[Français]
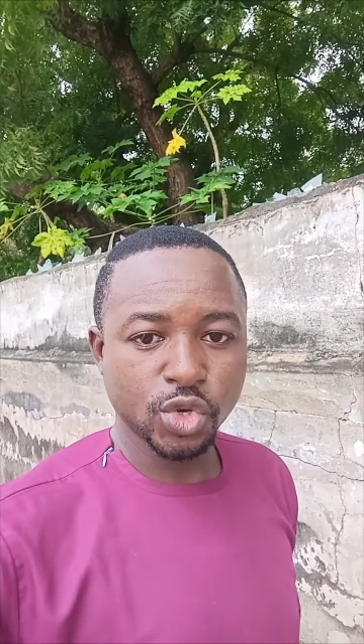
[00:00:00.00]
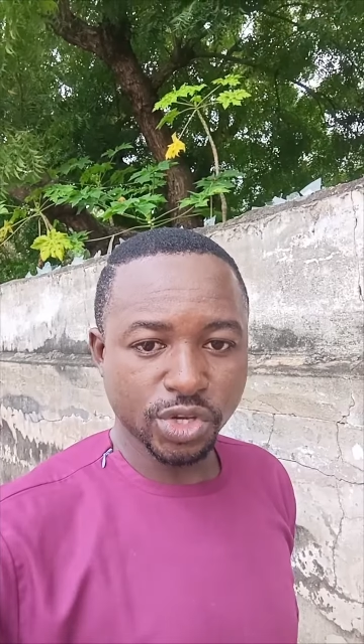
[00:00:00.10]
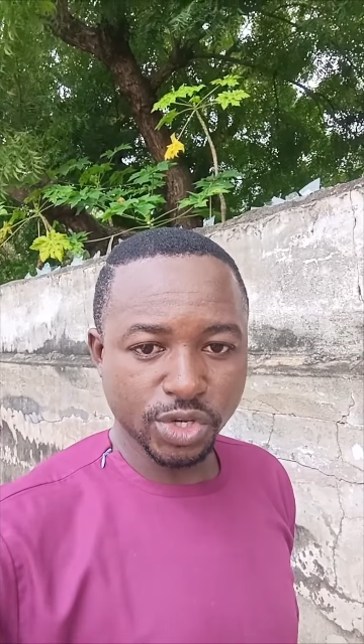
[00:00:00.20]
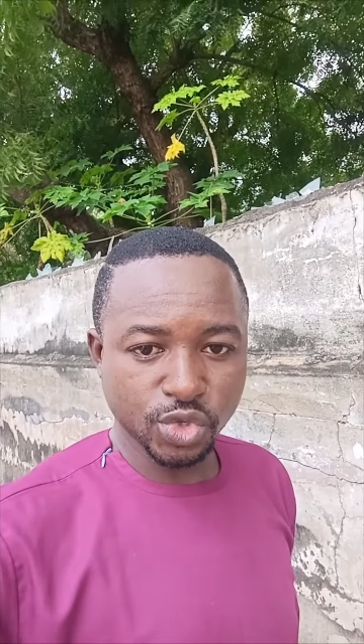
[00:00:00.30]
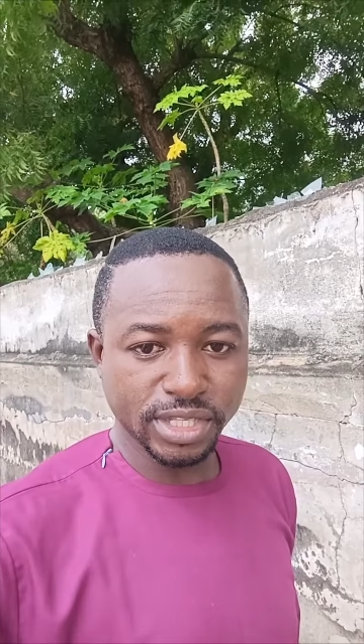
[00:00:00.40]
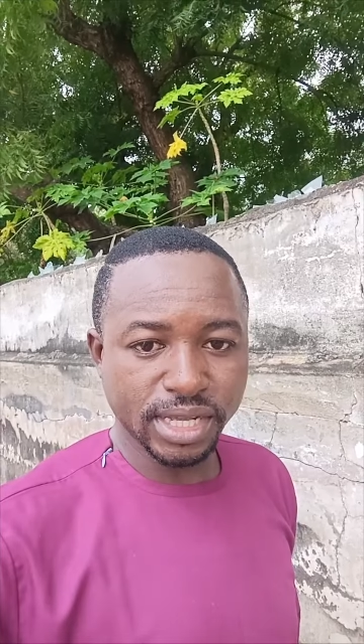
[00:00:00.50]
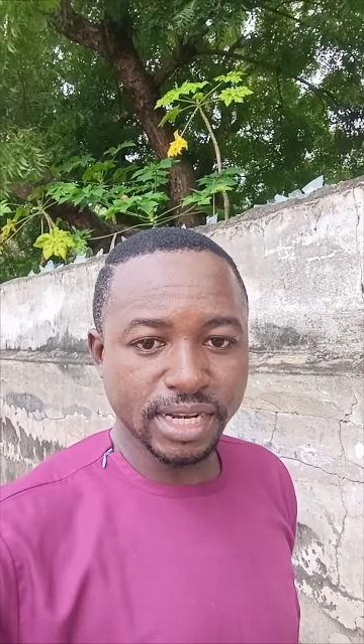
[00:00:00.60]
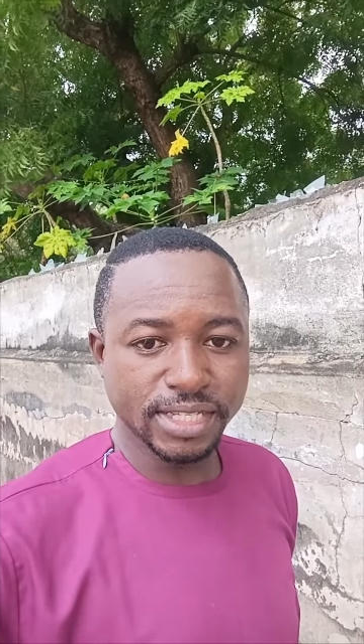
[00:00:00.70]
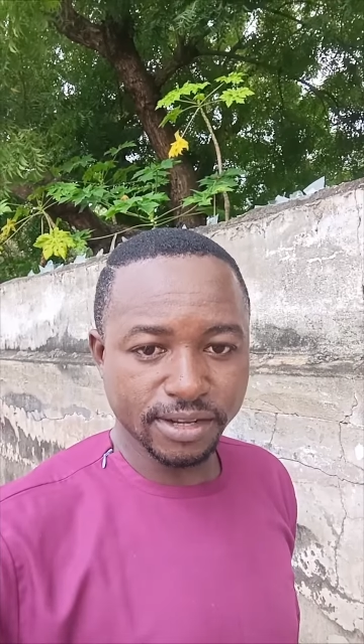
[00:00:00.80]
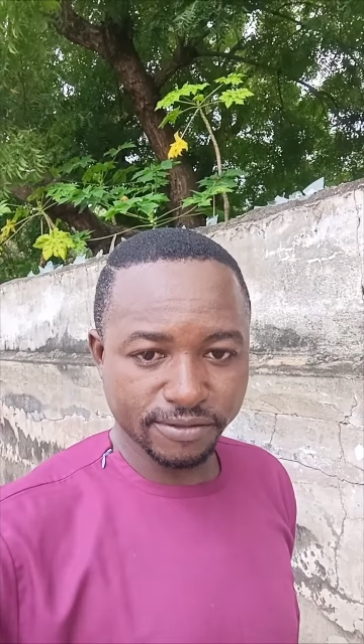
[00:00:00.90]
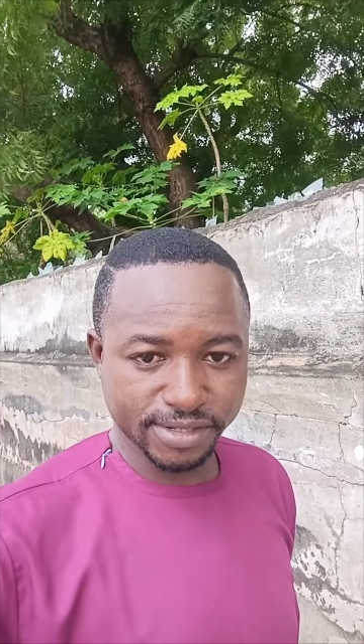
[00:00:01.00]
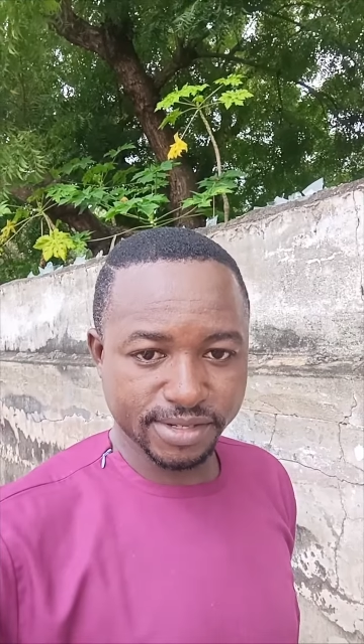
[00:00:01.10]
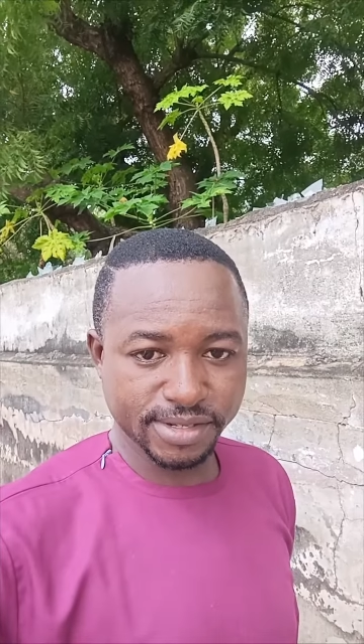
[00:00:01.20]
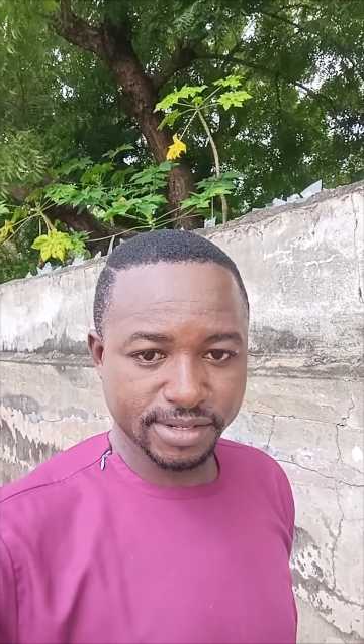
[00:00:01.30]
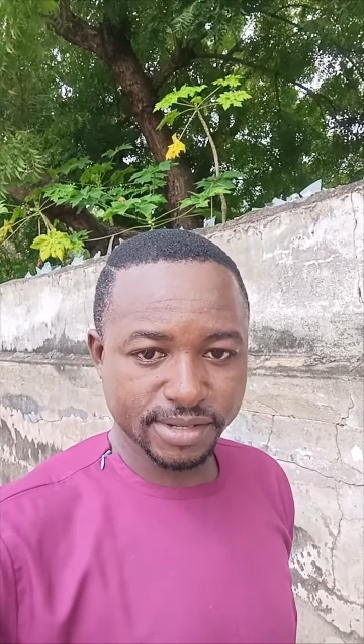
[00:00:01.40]
Ceux qui sont dans les
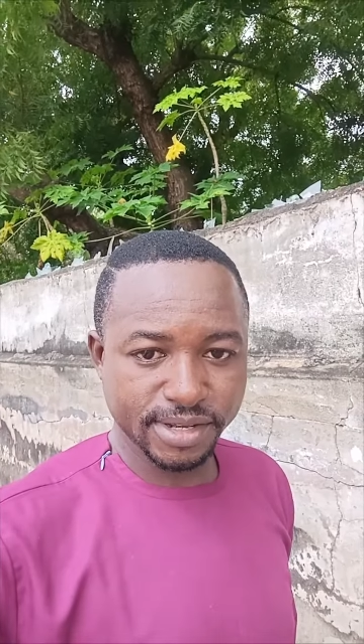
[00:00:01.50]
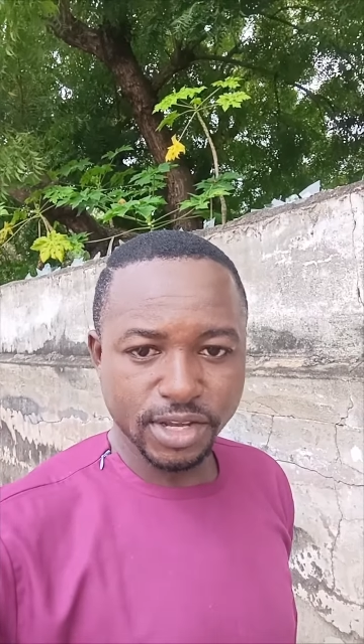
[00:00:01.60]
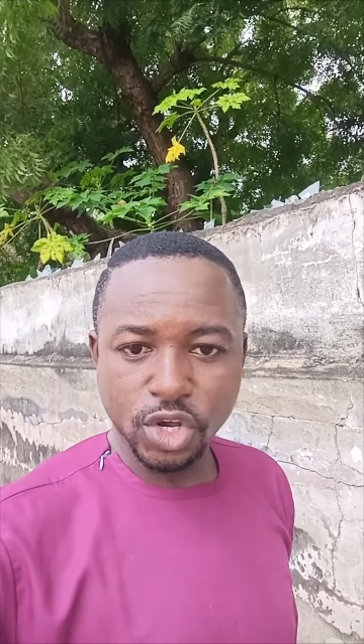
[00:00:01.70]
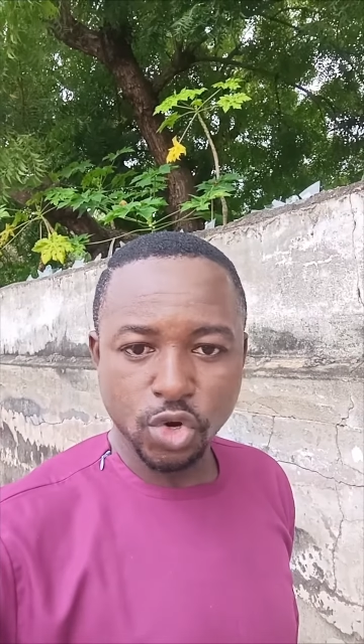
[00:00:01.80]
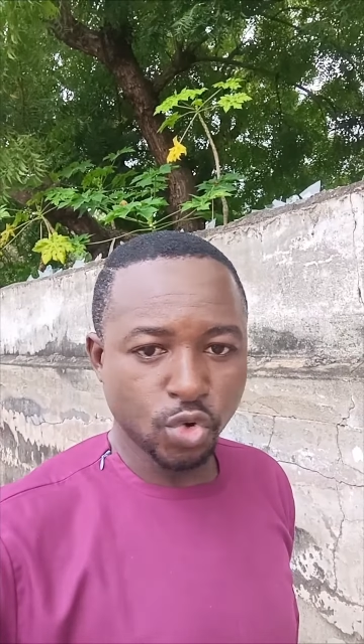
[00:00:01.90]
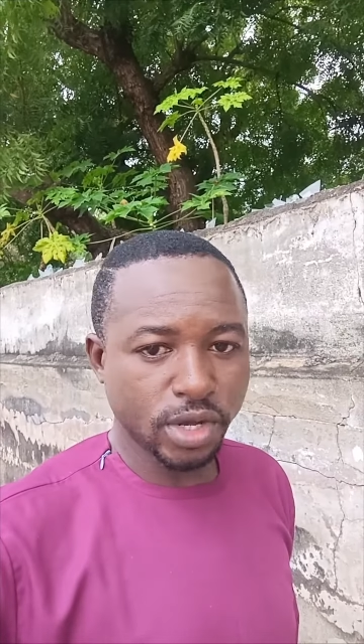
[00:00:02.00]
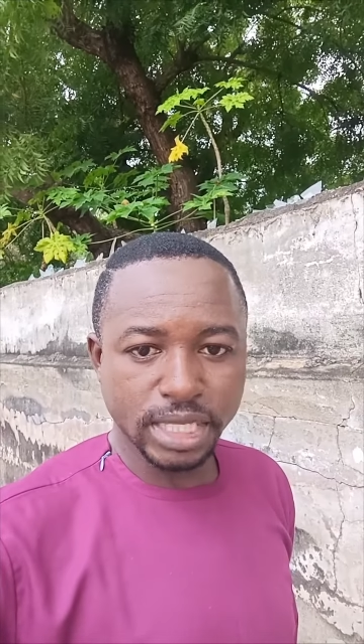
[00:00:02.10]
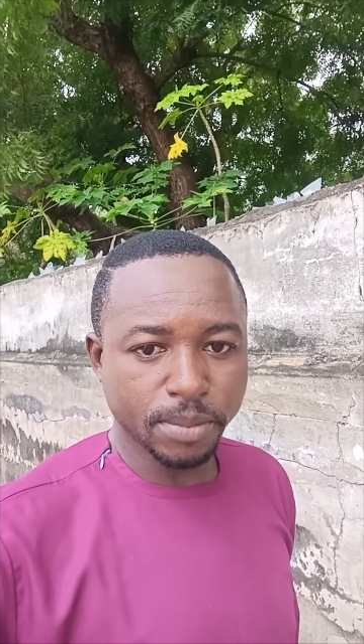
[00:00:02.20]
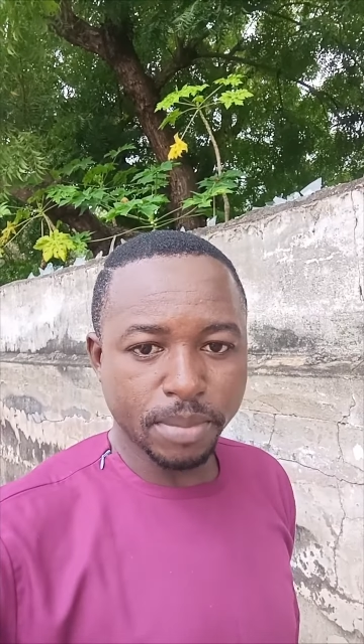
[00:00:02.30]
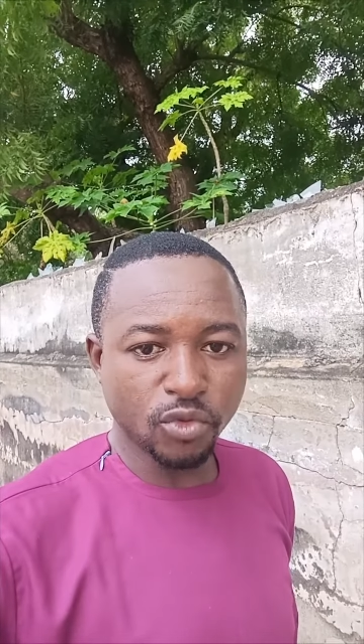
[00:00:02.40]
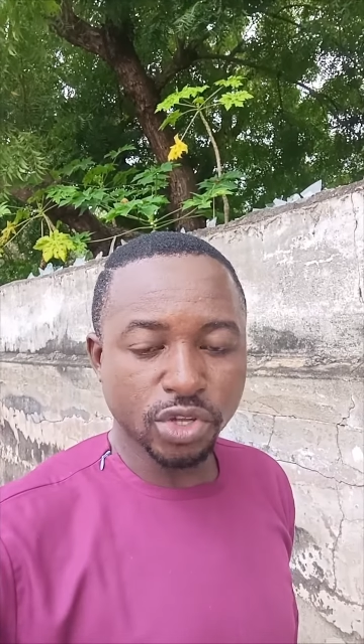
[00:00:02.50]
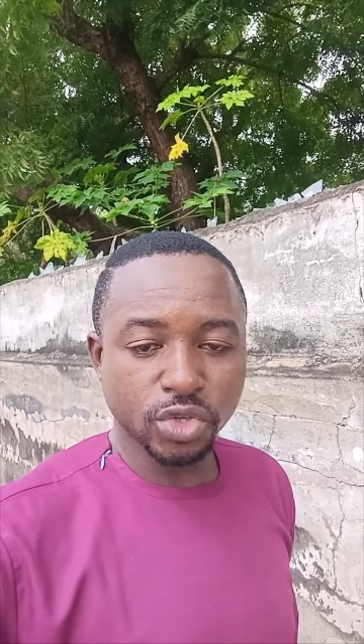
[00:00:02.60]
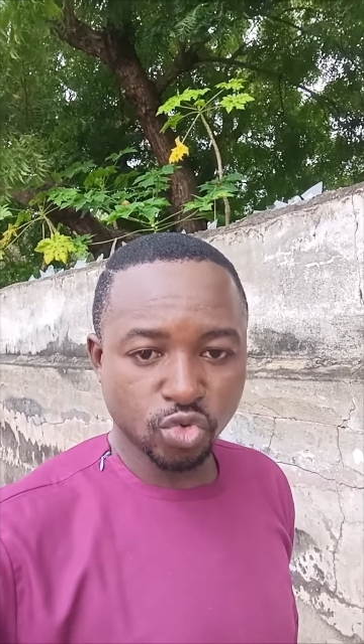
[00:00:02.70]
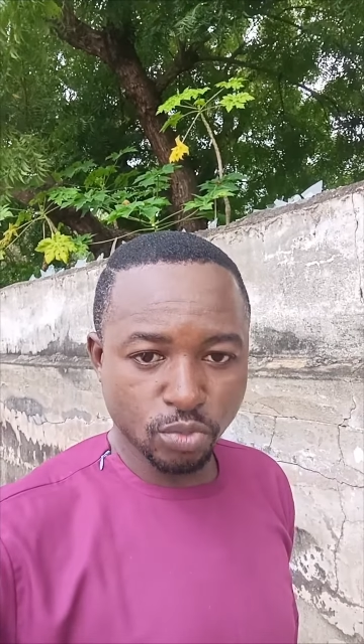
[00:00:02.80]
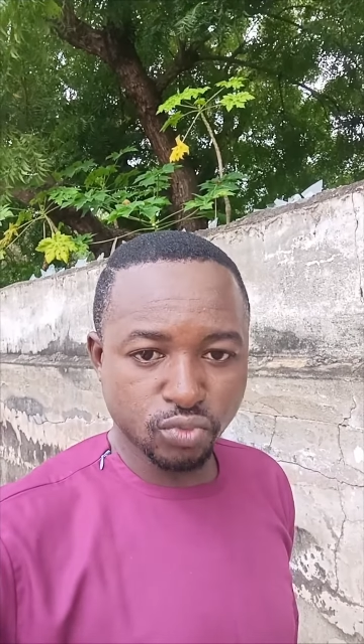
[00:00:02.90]
services, ne gâtez pas
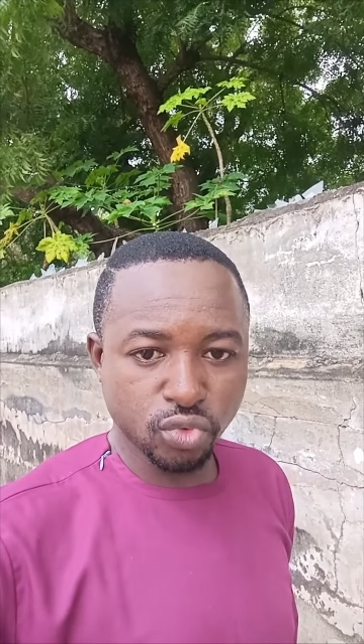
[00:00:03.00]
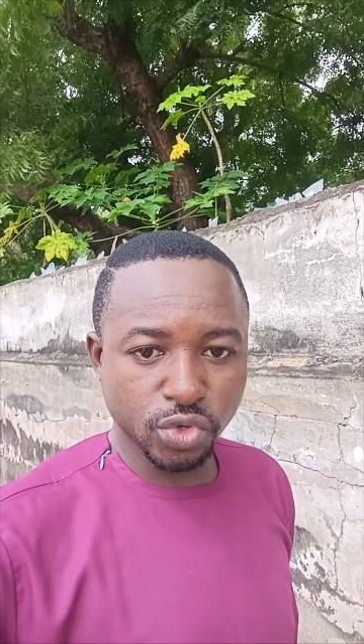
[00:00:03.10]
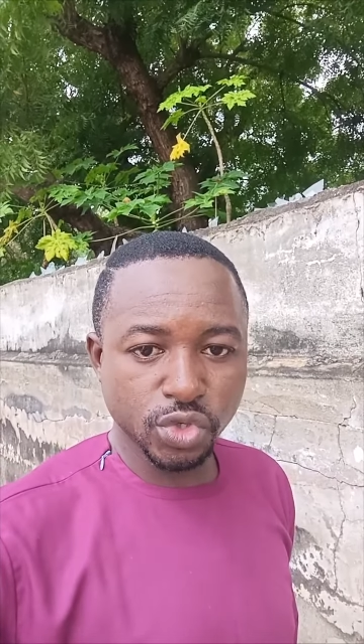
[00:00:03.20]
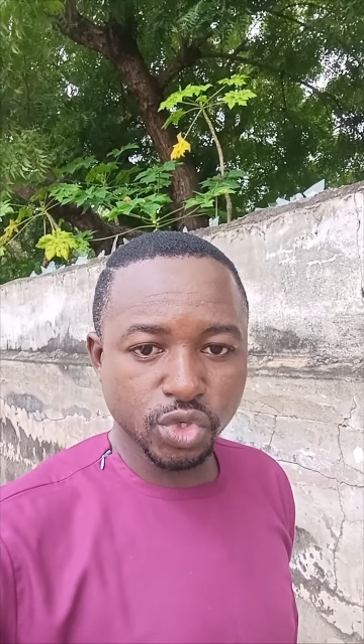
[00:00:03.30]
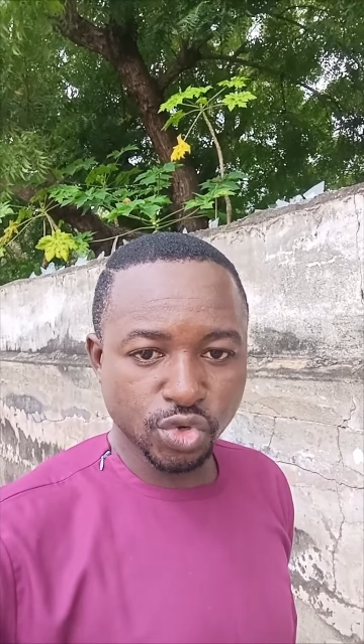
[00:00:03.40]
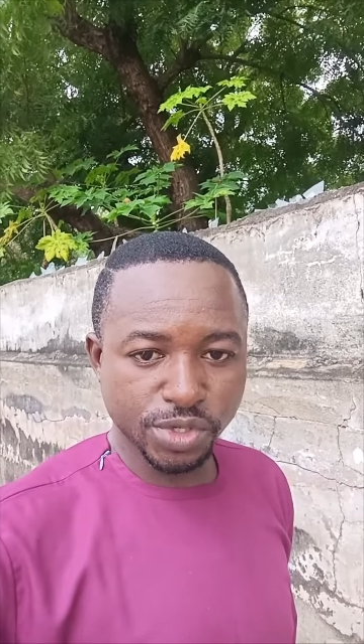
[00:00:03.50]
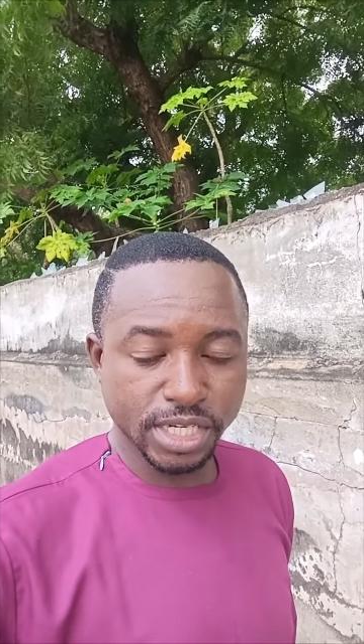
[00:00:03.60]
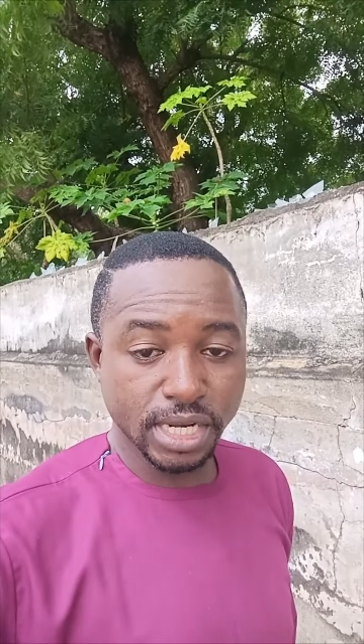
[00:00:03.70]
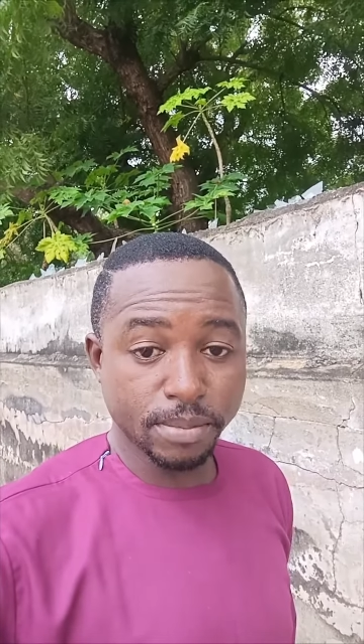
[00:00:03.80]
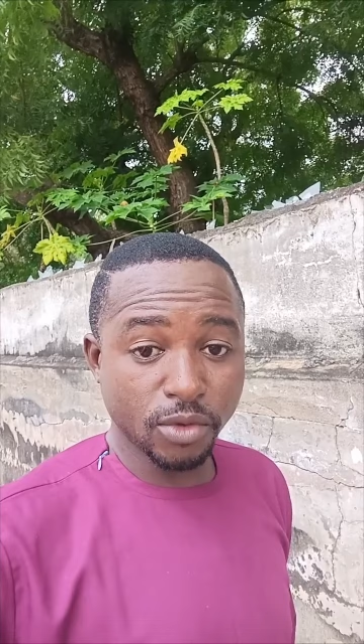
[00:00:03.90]
votre nom pour une chose qui n'est